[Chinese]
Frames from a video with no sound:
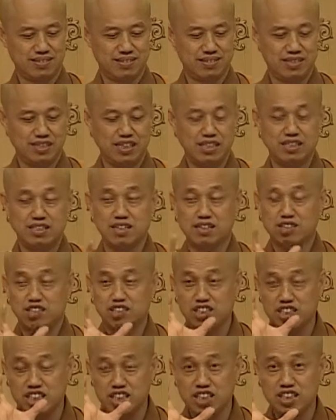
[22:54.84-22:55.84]
你的
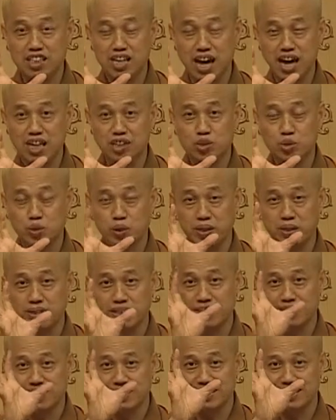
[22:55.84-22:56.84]
心啊，觉
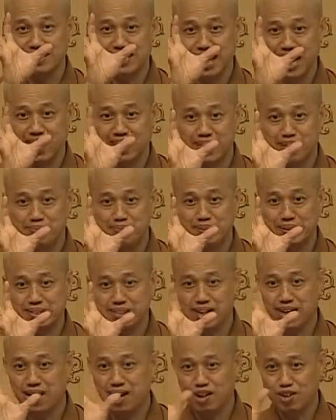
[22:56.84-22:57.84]
得哪个比
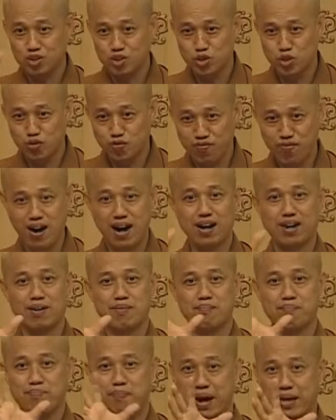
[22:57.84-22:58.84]
较好就放，
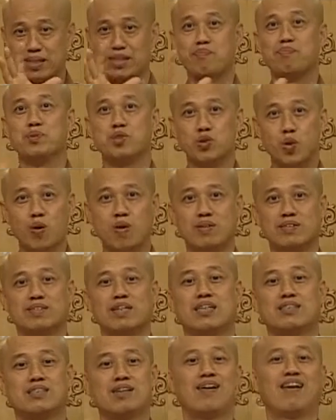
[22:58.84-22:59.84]
摆的不错，这
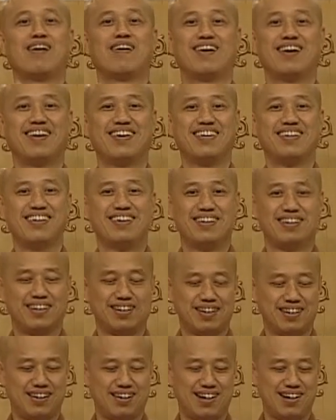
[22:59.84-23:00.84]
样就好了。
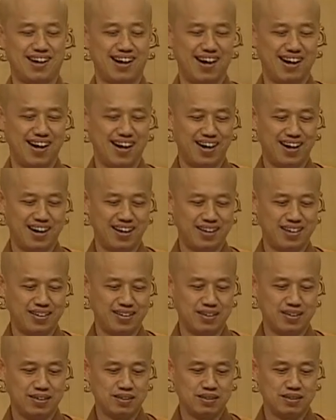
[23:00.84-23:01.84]
啊，
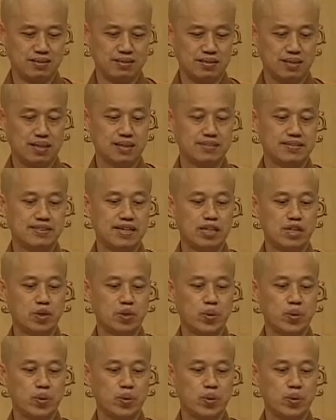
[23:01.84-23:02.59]
这个正